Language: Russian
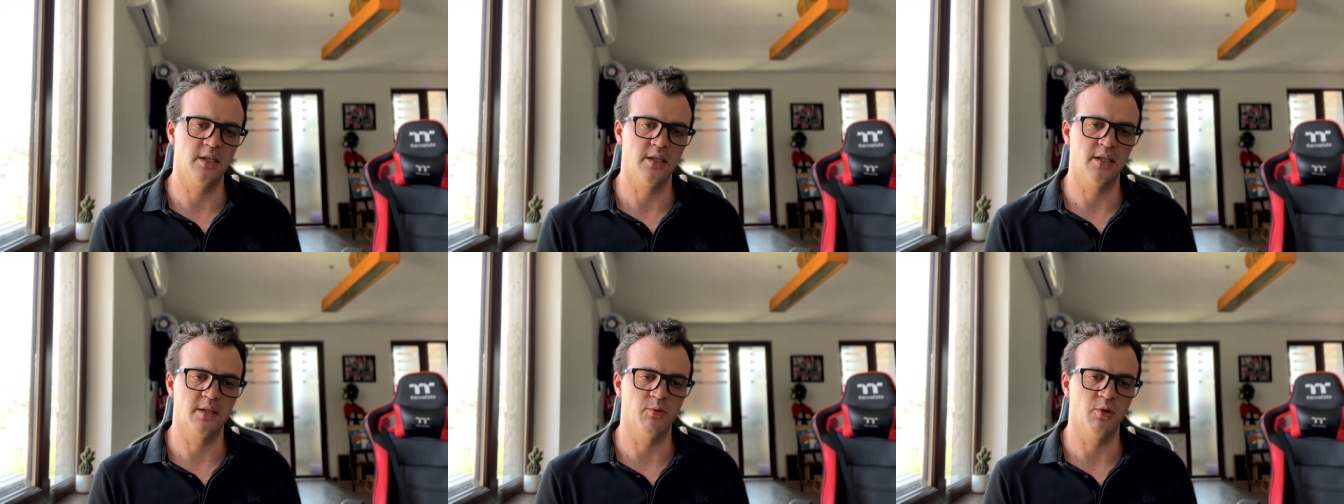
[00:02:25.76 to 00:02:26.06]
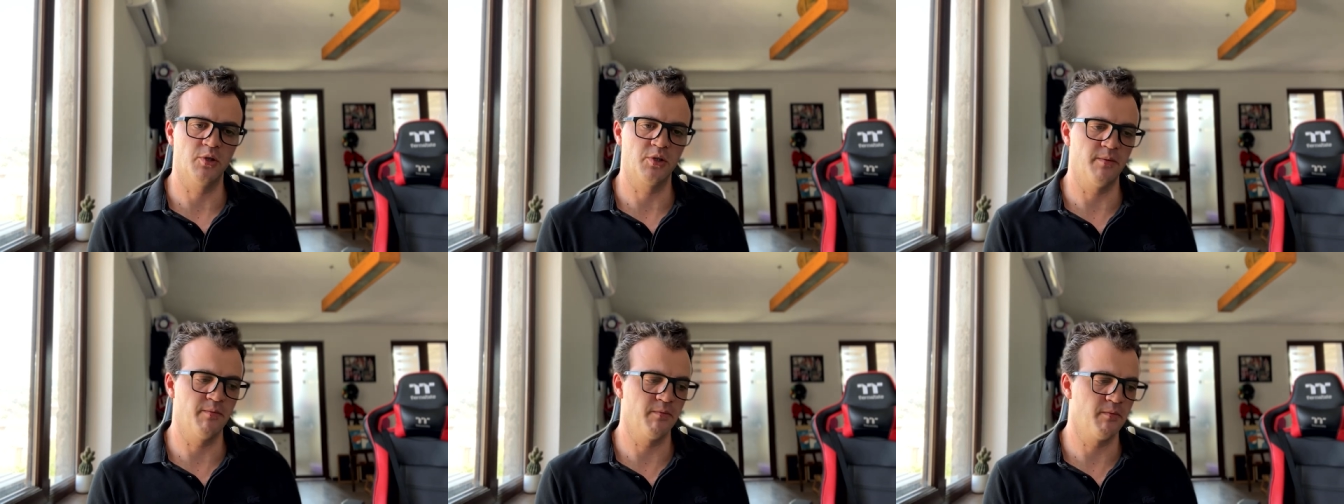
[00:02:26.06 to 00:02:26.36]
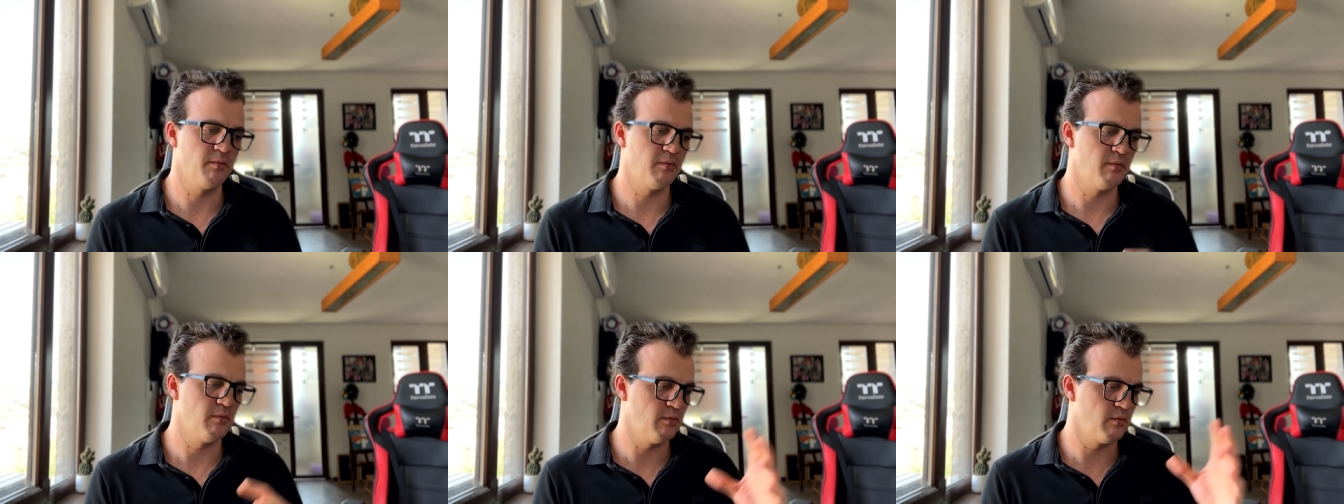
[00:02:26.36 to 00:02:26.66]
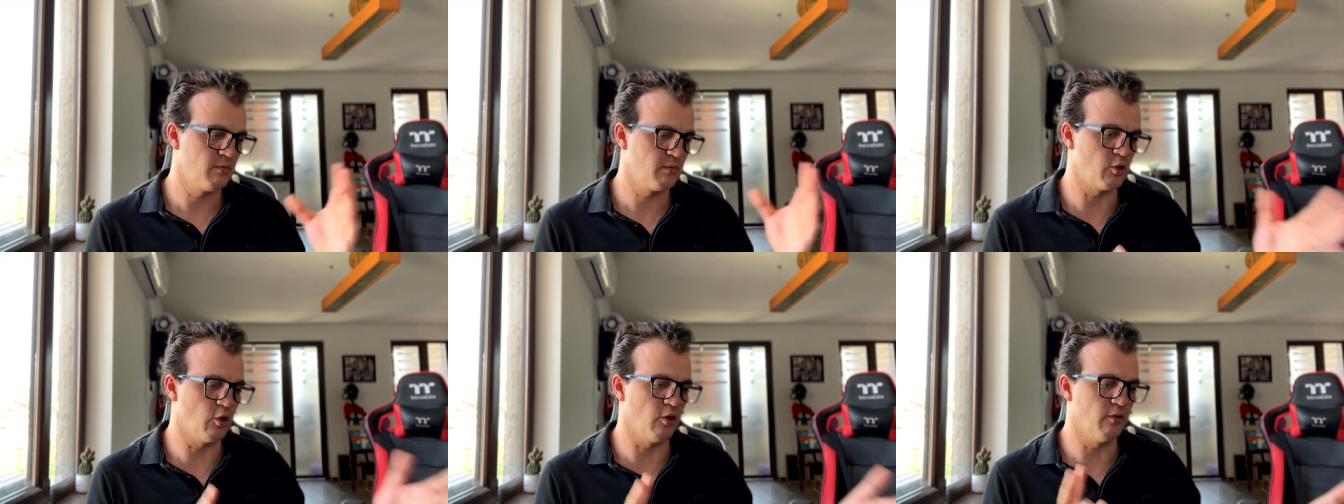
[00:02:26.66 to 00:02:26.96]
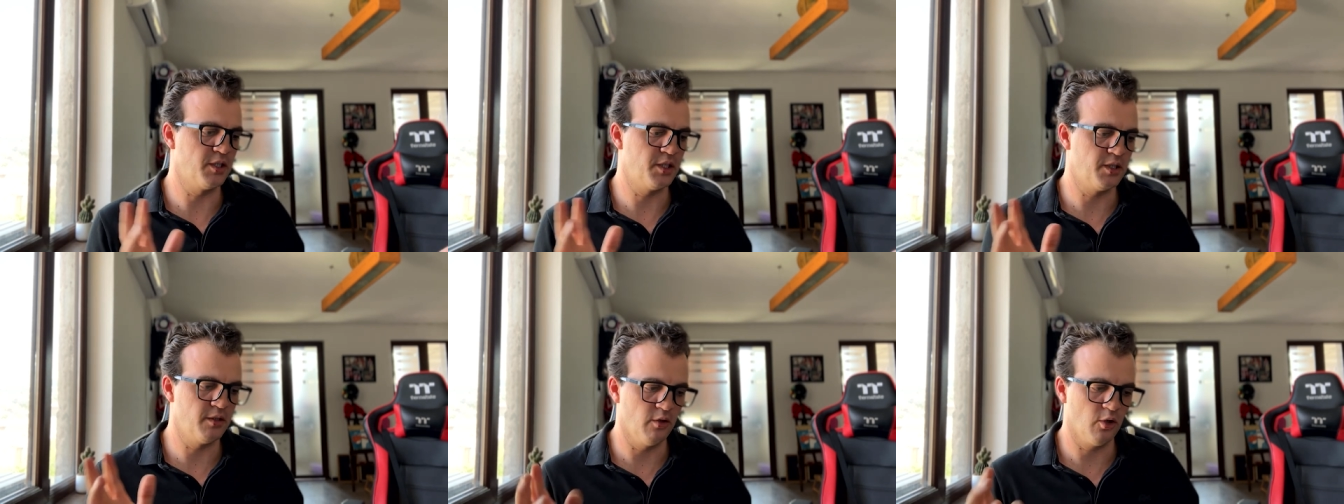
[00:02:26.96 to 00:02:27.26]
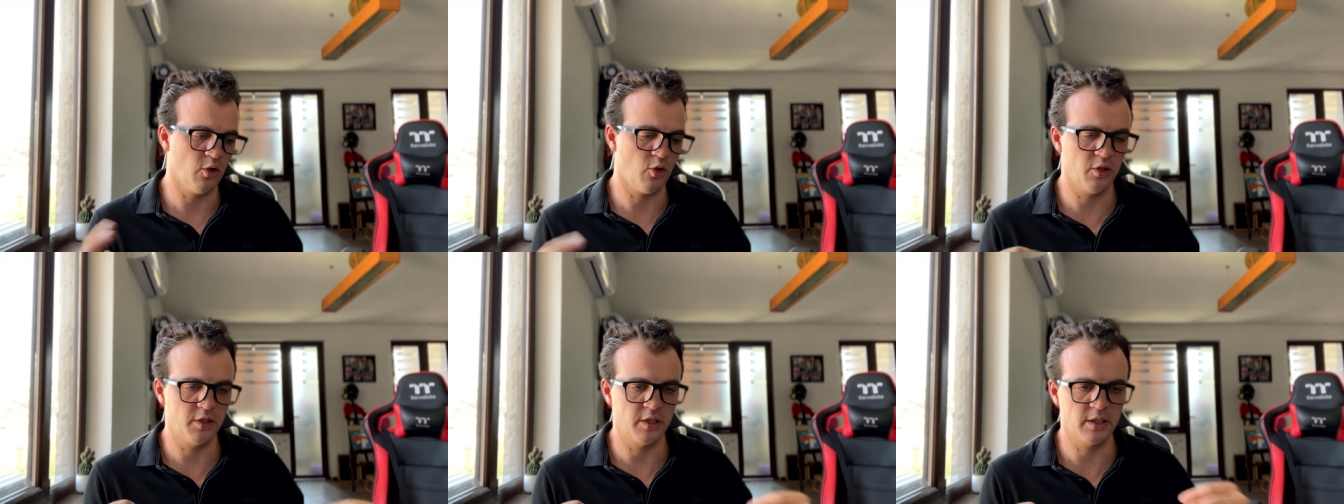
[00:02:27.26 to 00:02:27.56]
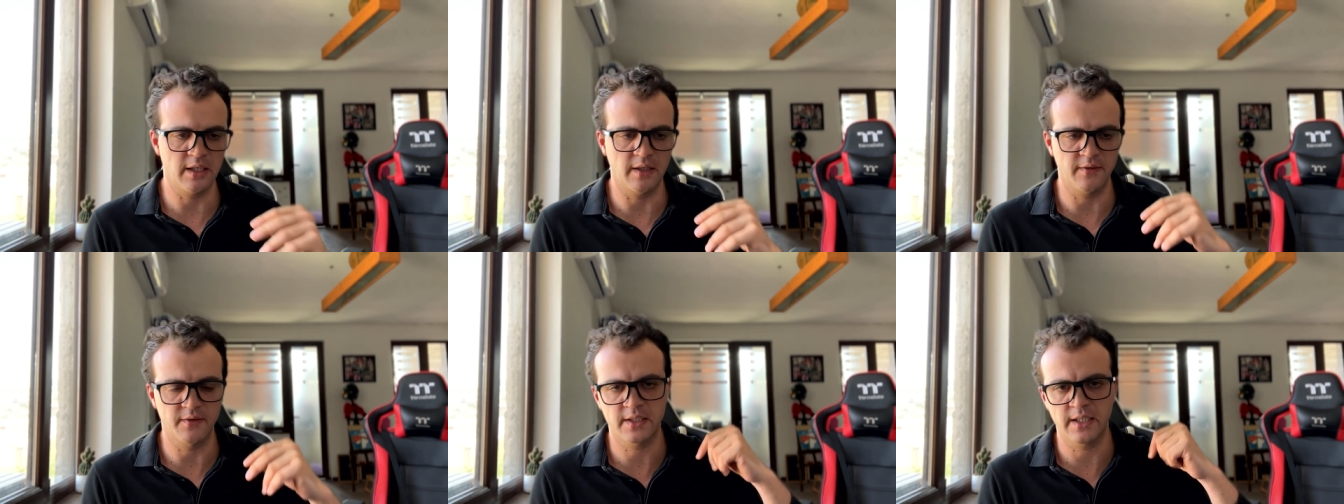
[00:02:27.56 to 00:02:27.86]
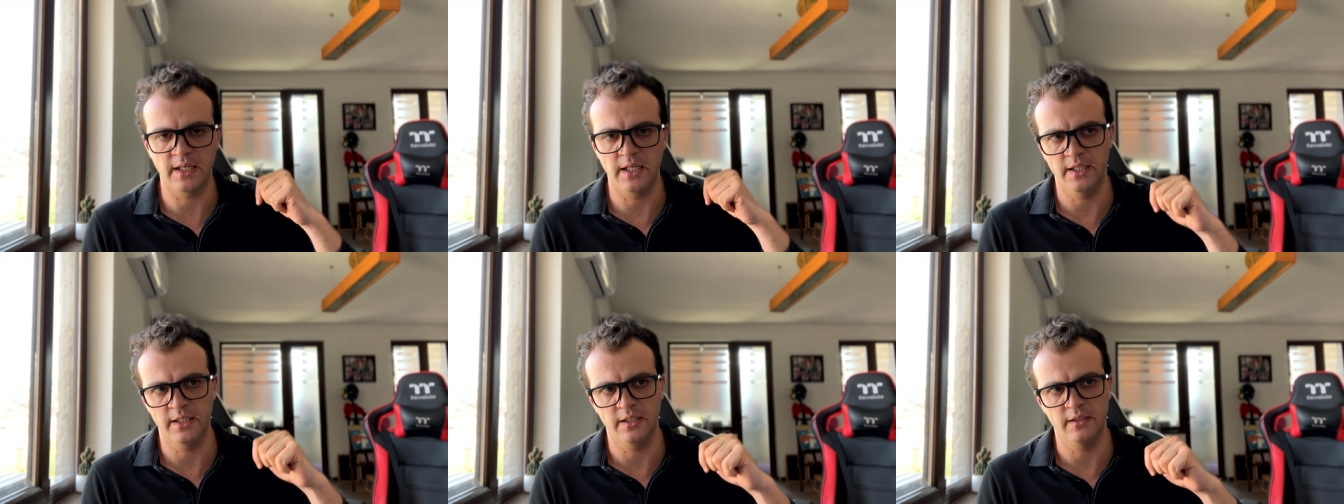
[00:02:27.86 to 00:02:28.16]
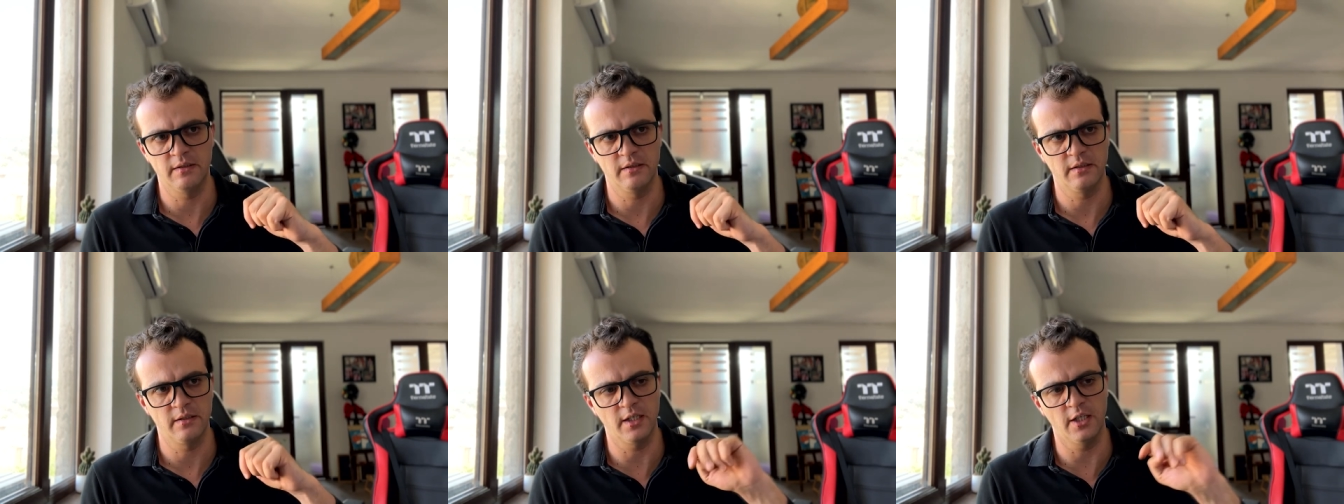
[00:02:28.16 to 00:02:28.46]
смотрим новости, выходит Австралия,